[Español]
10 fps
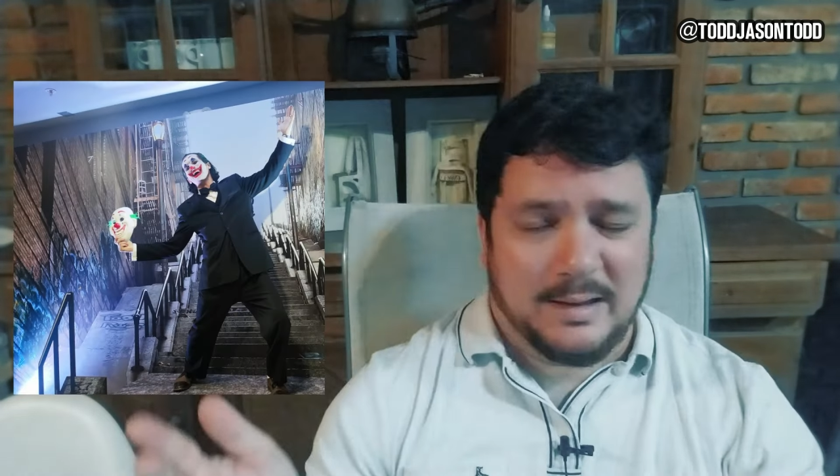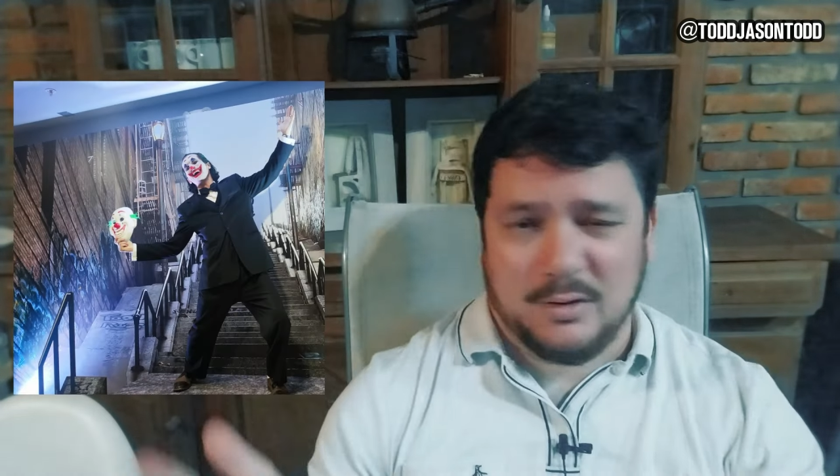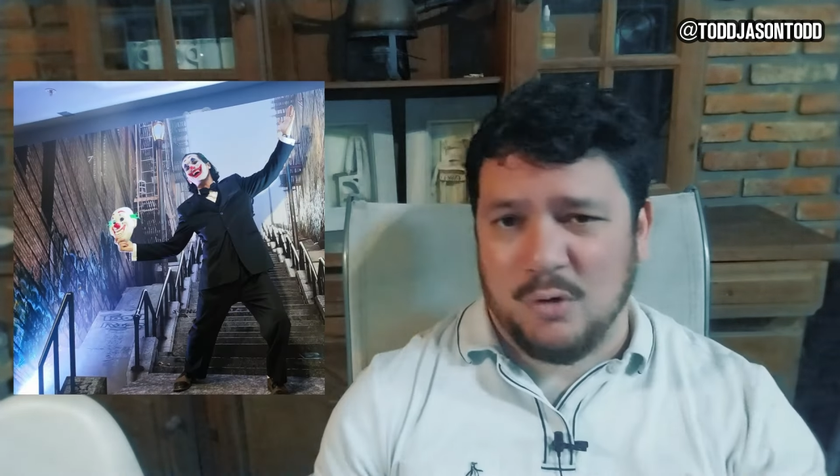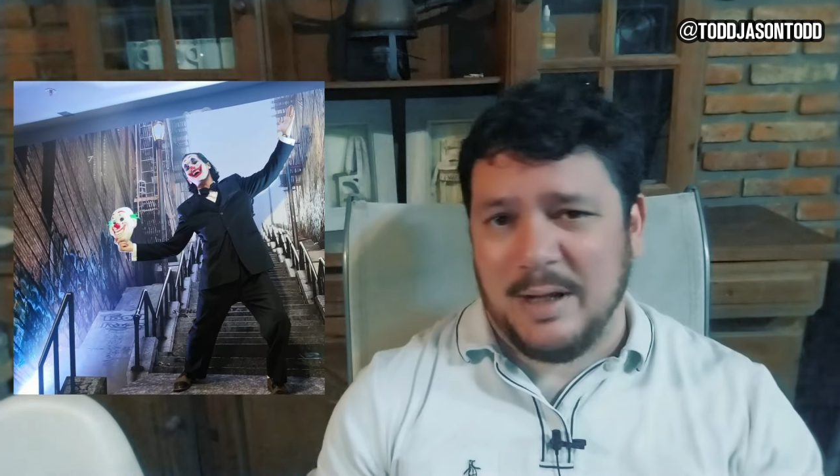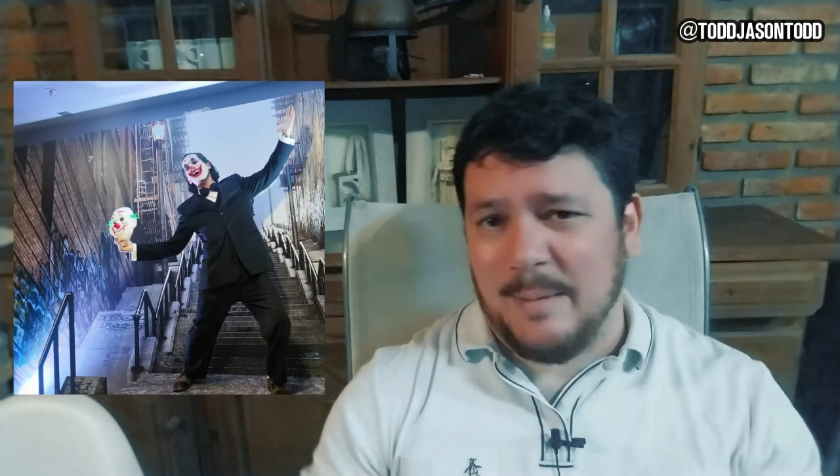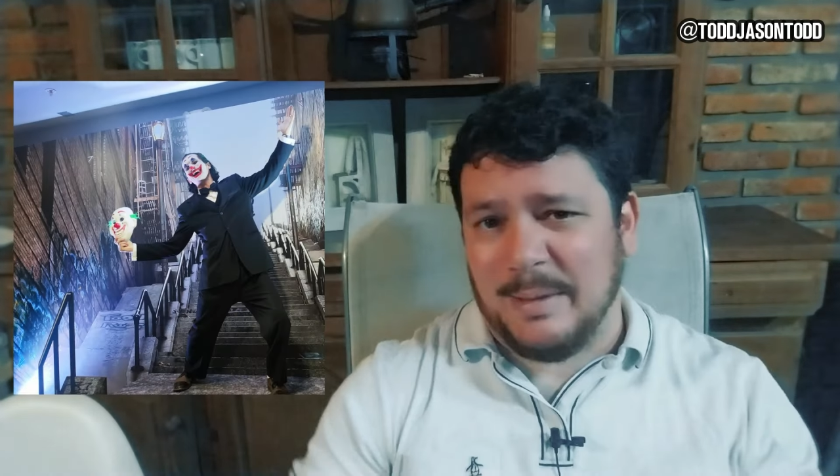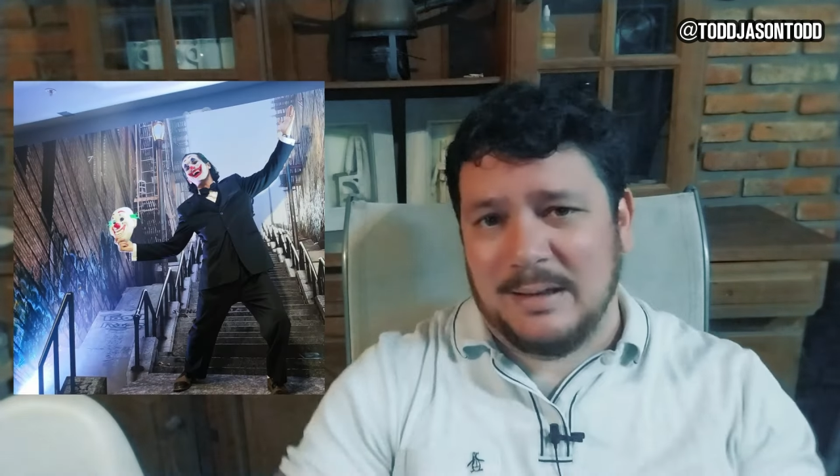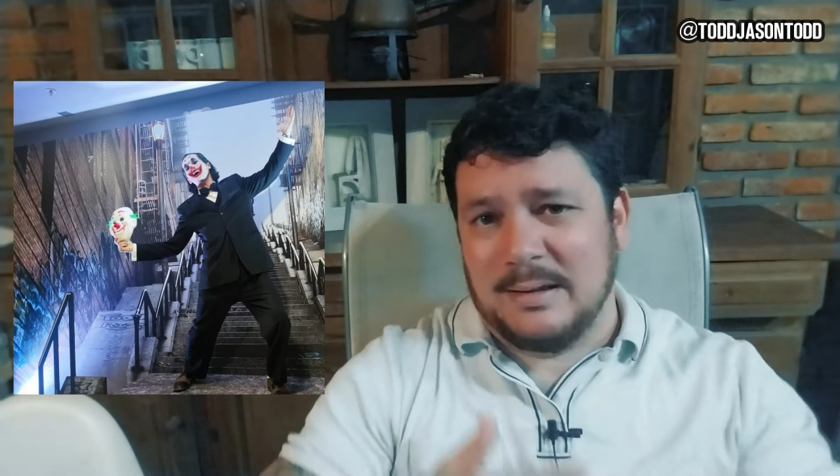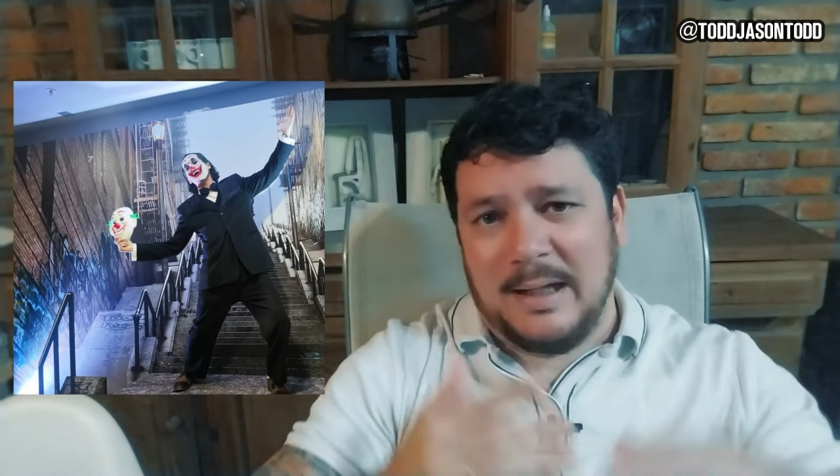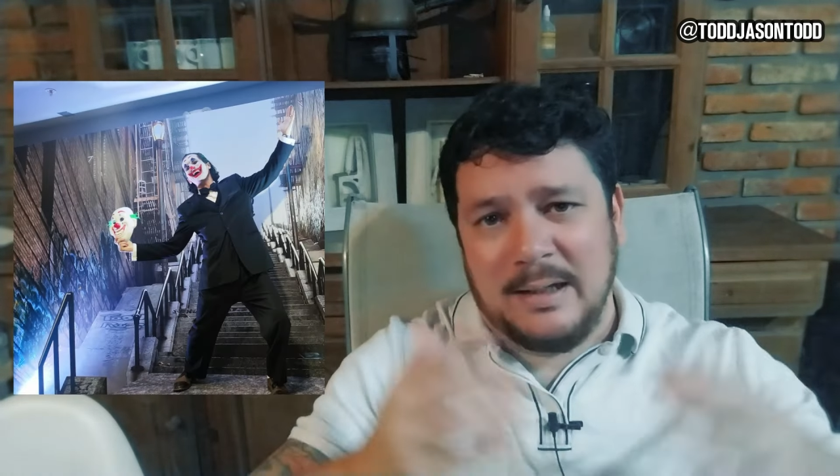
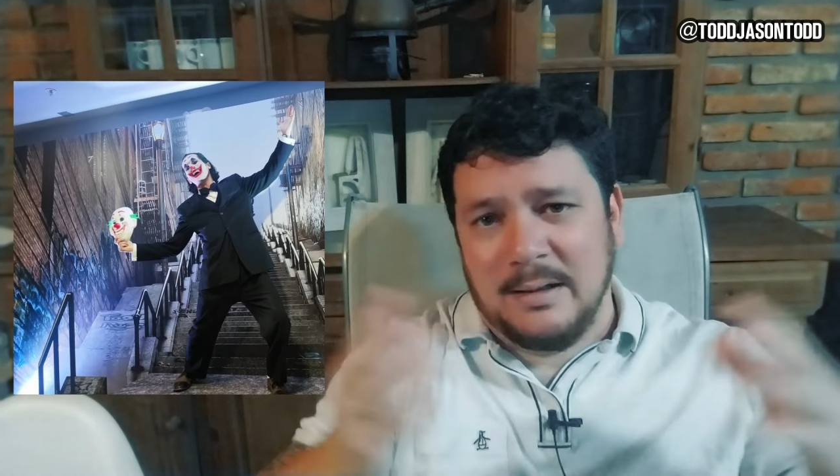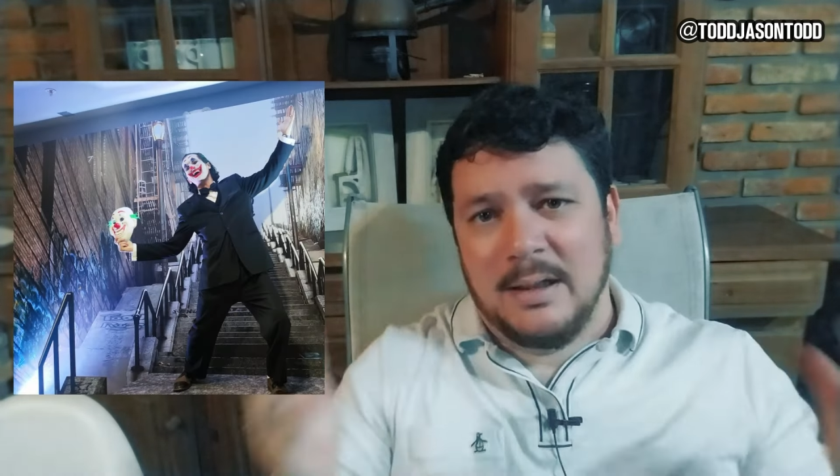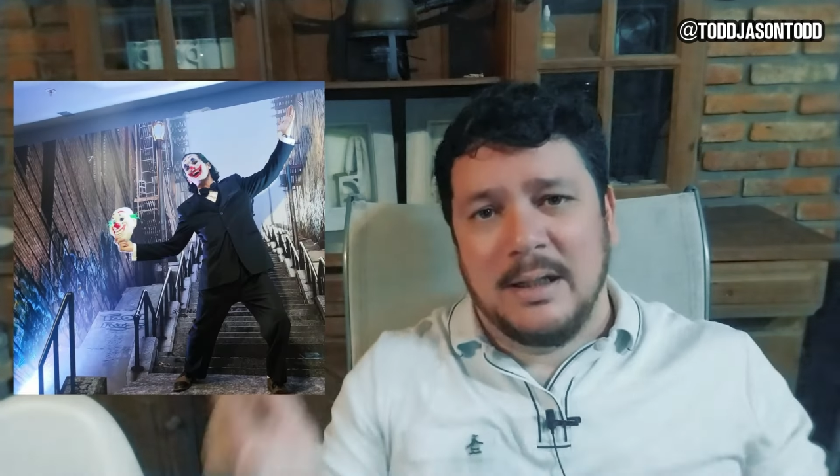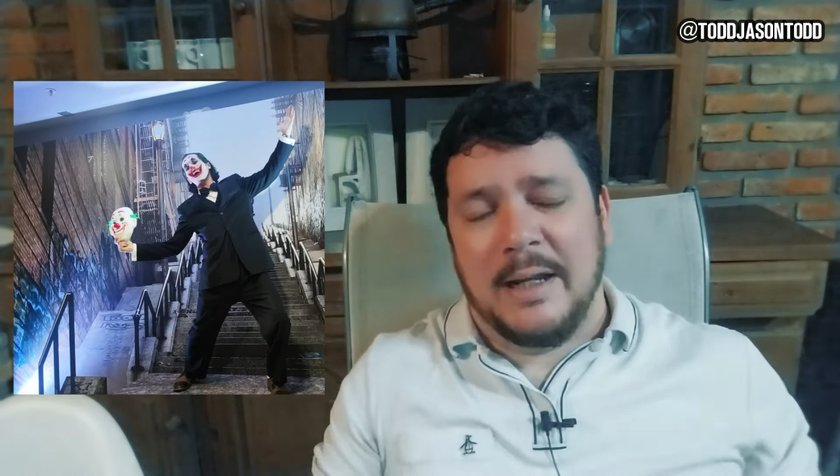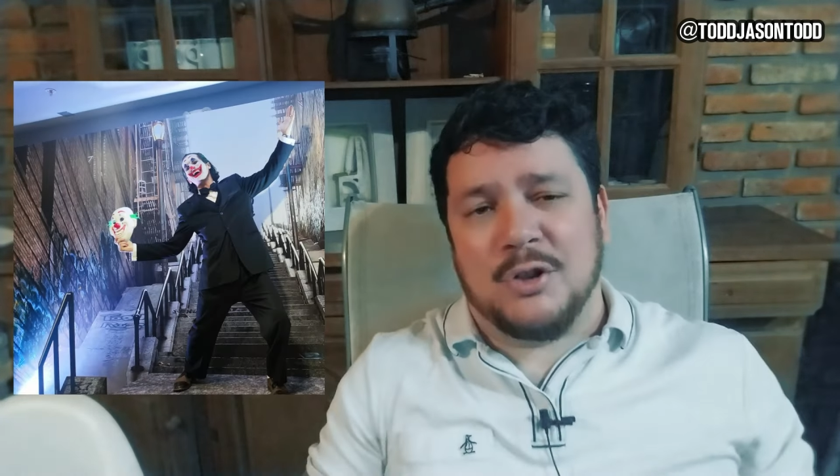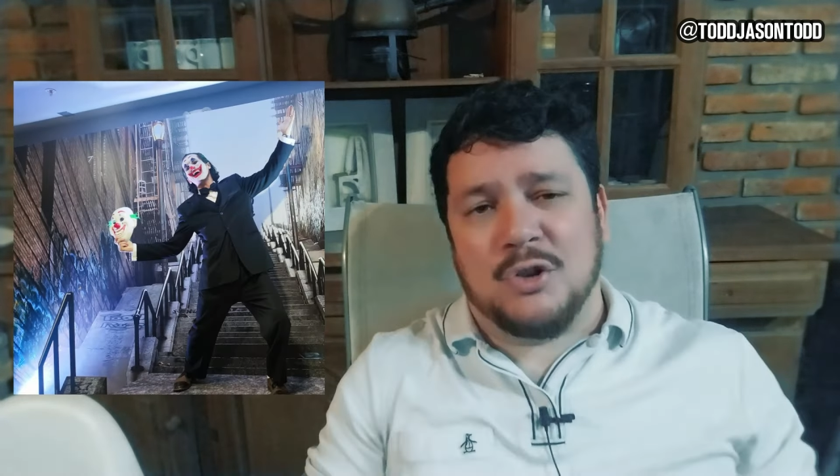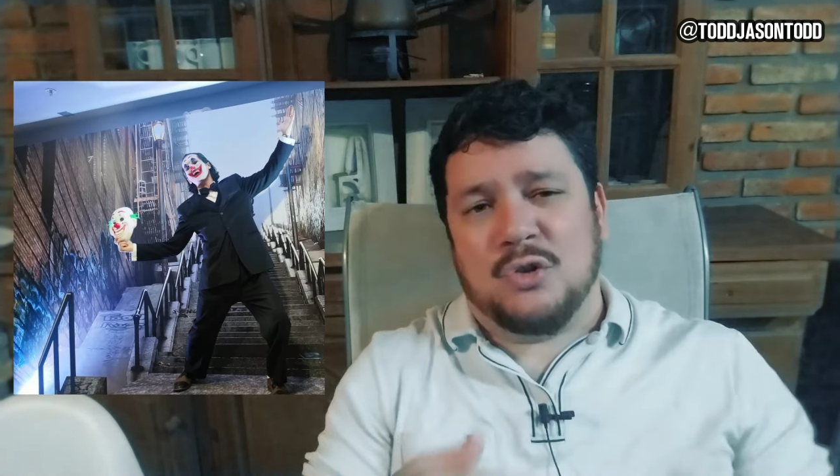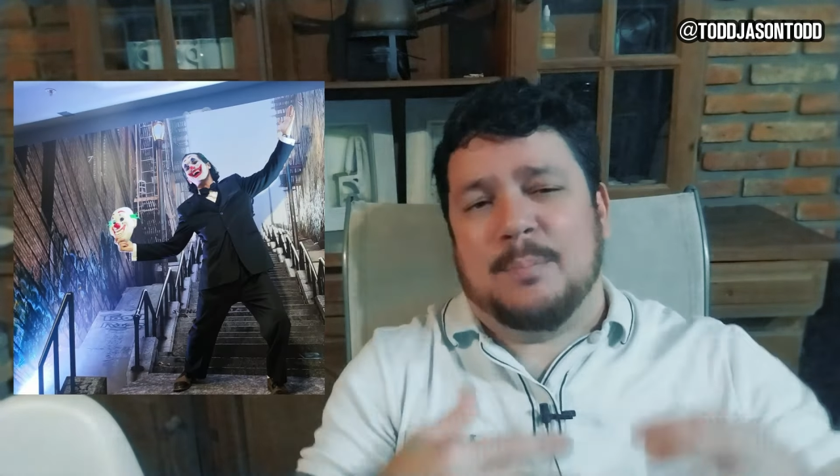obviamente. Ellos